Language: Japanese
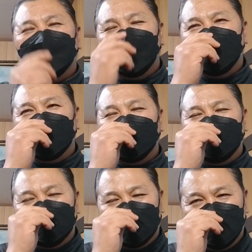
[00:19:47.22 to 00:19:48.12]
で、
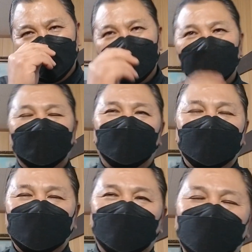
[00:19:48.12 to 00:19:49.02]
店に
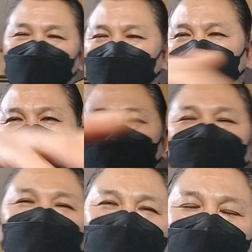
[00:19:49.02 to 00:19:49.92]
こう商品も
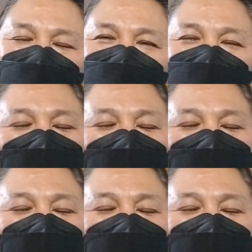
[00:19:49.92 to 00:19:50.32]
展示して、もう